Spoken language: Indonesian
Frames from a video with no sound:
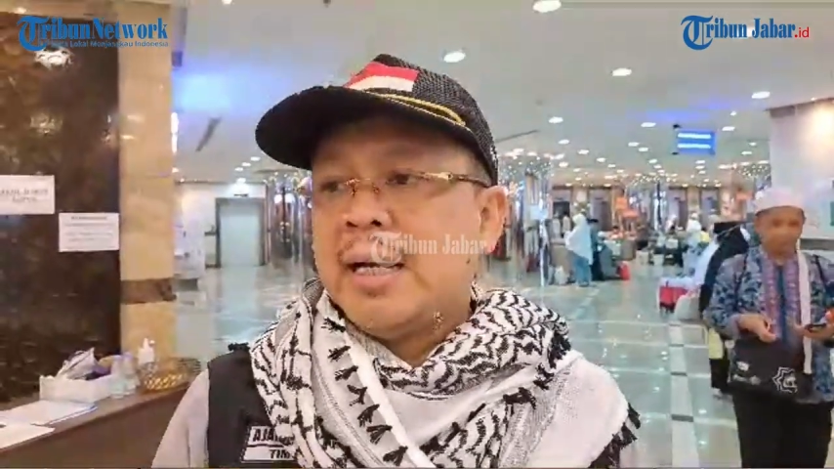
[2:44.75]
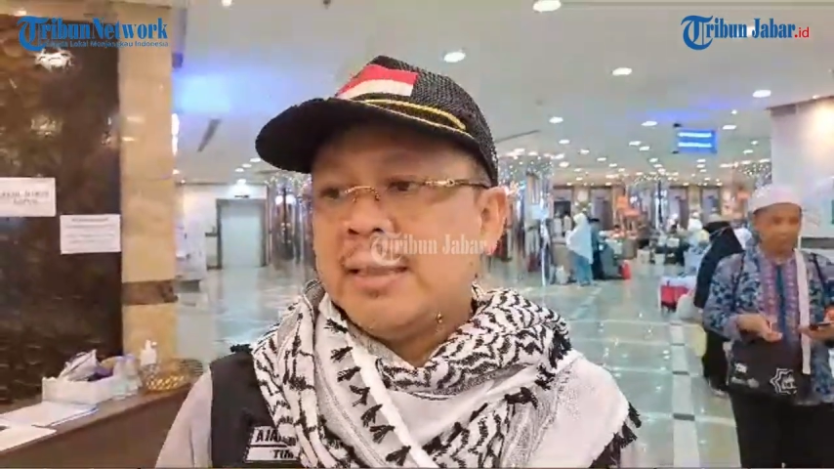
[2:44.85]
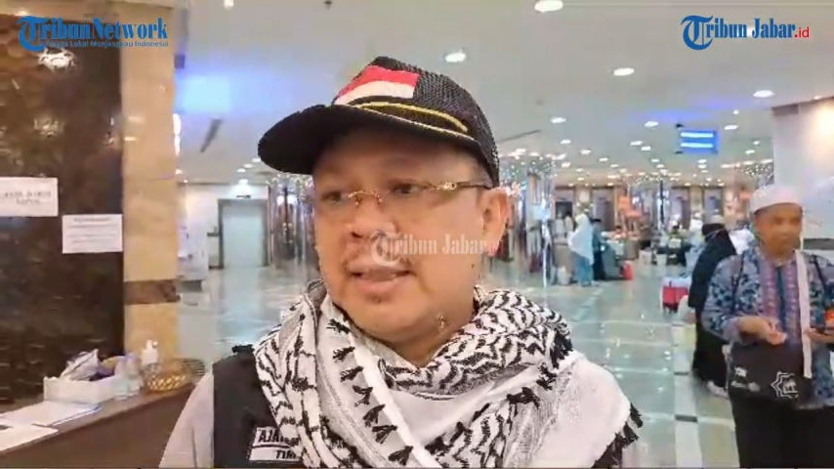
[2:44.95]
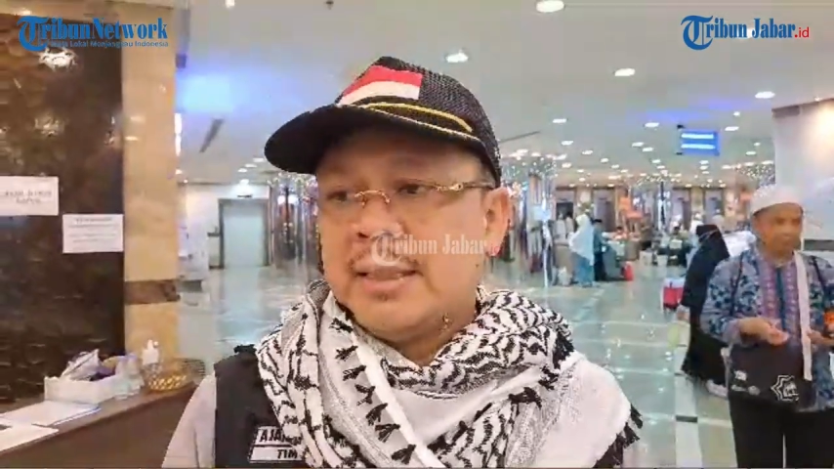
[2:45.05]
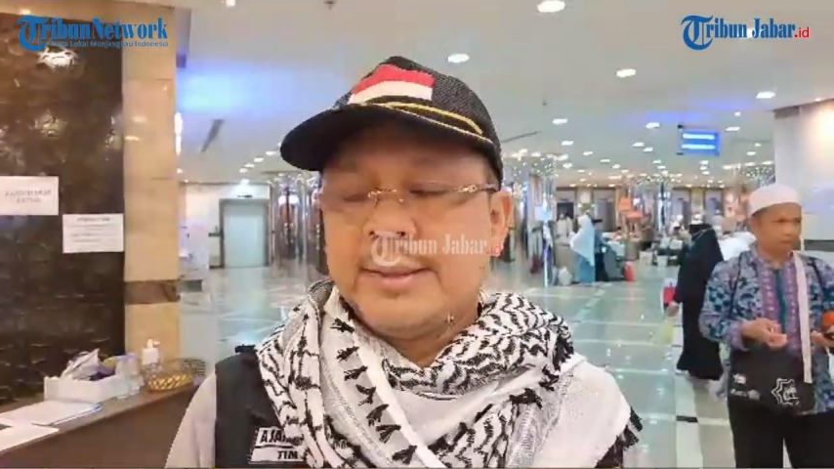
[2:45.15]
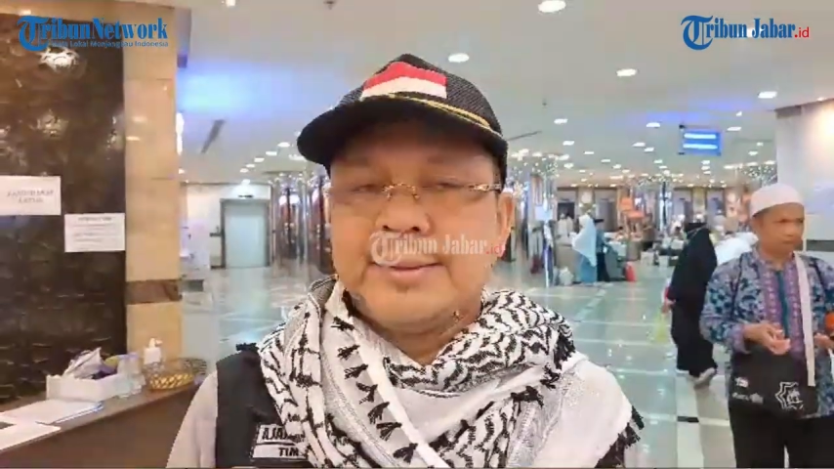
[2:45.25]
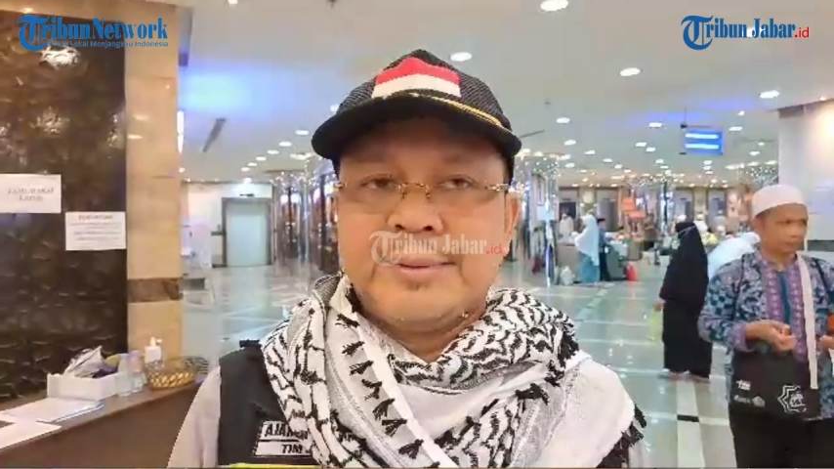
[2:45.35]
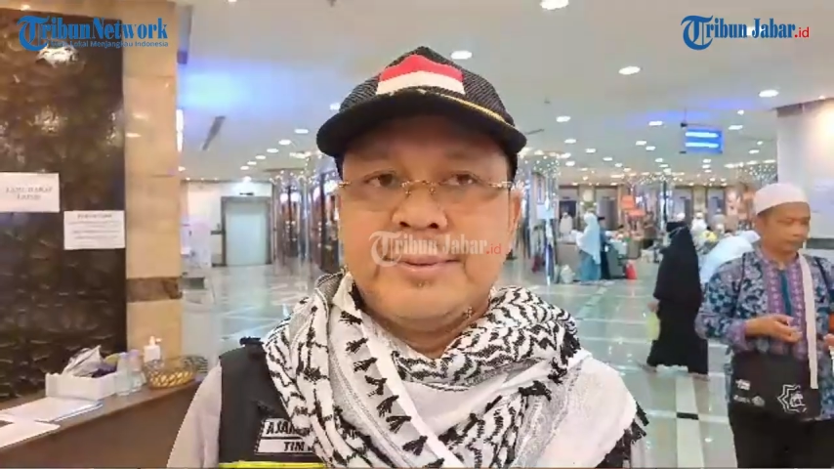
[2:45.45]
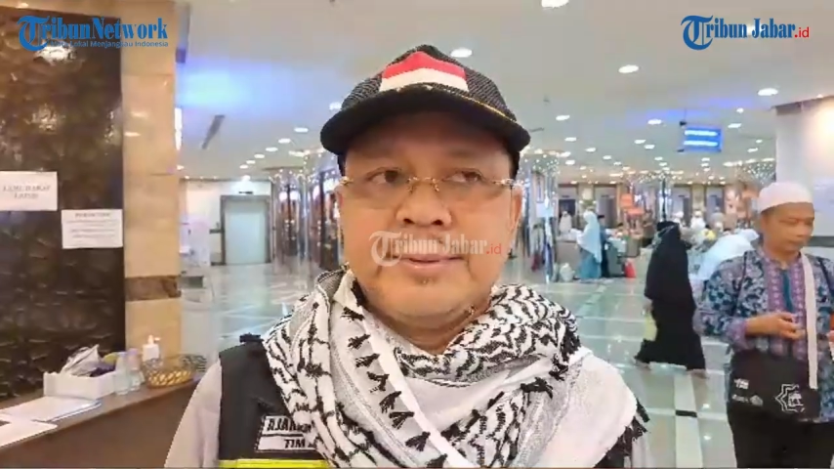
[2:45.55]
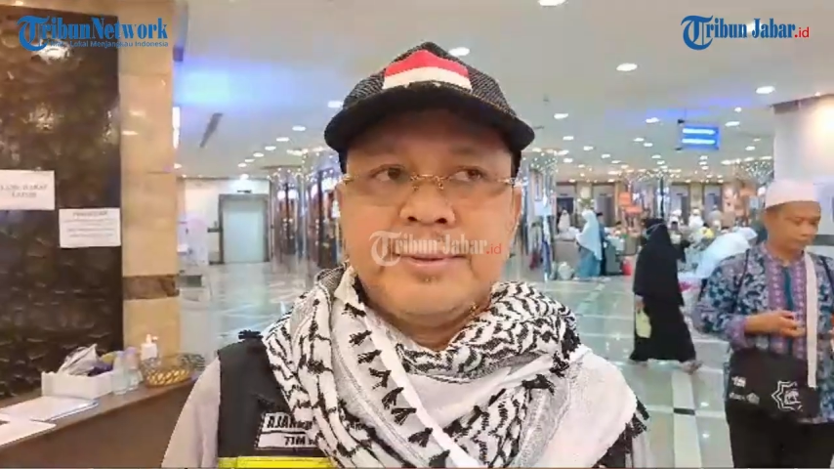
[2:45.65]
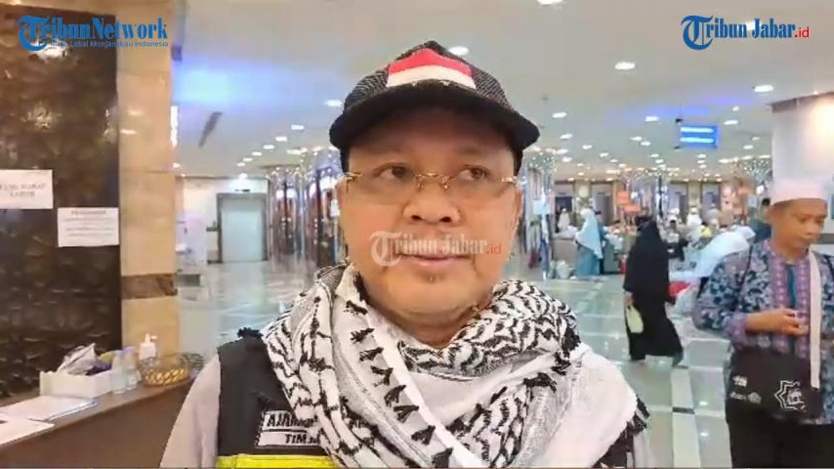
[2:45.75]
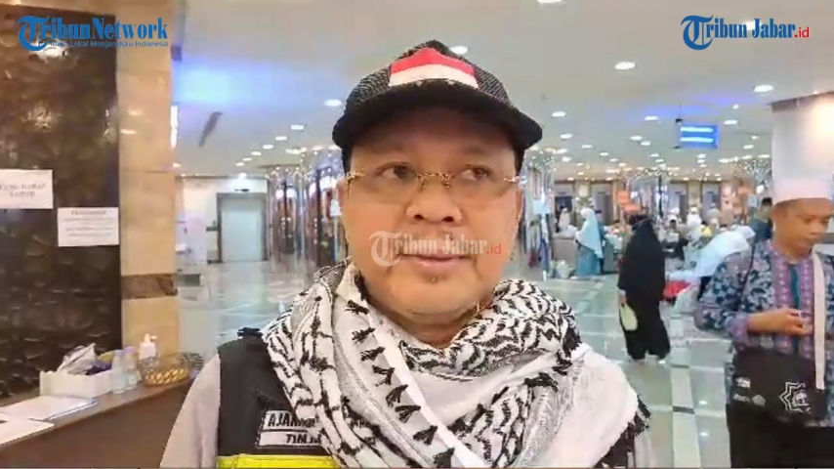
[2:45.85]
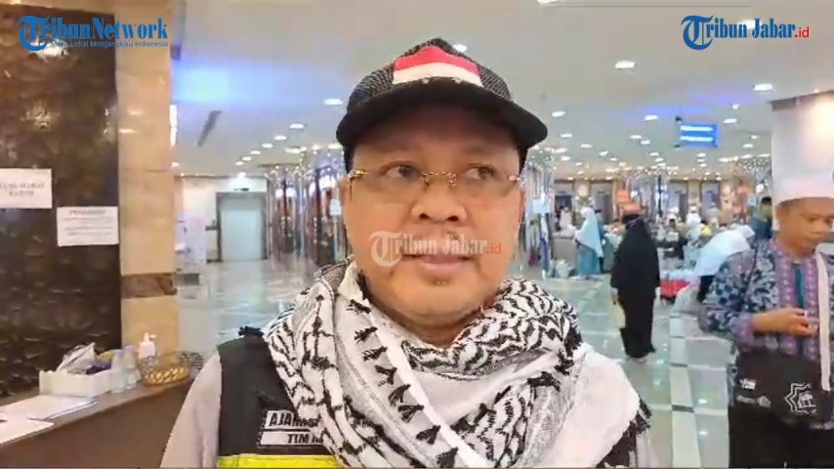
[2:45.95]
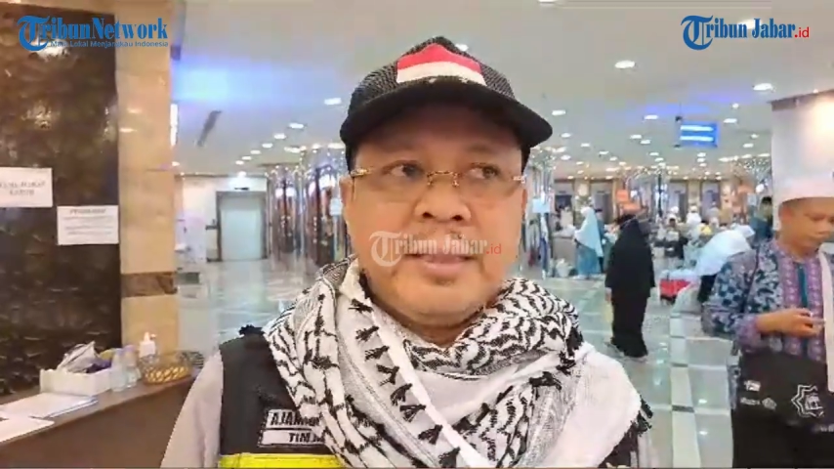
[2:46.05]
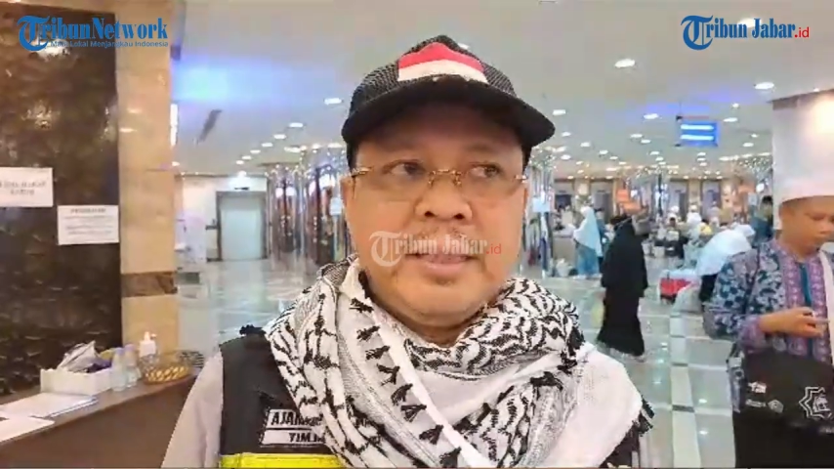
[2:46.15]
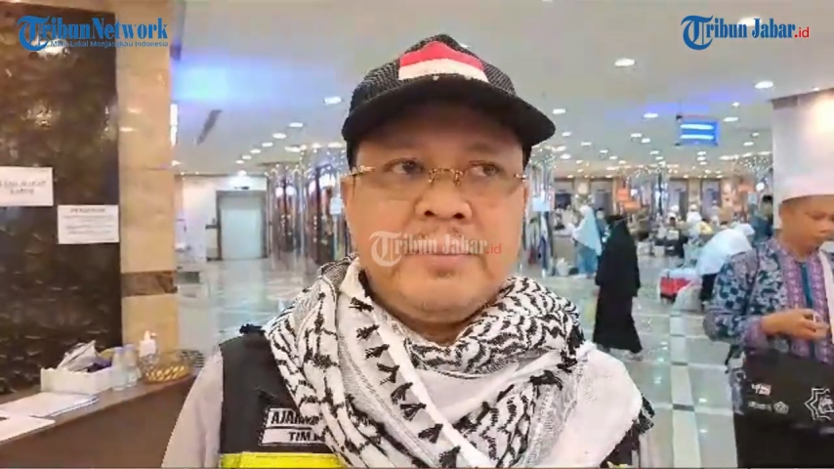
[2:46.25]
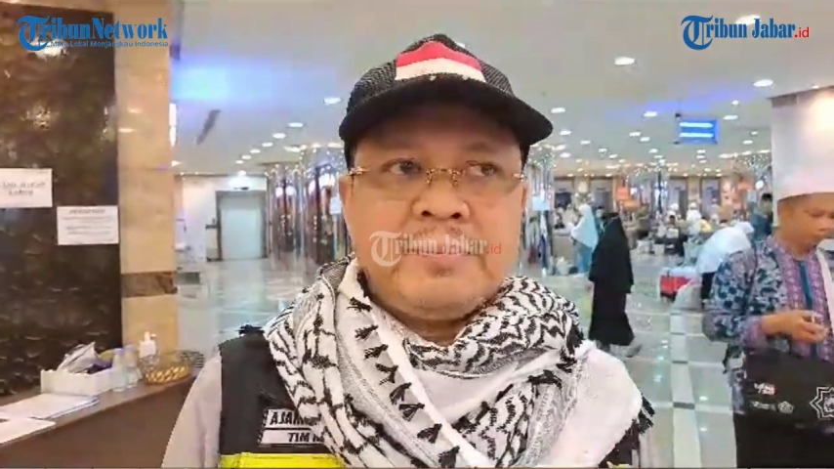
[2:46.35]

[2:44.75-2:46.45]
lain jadi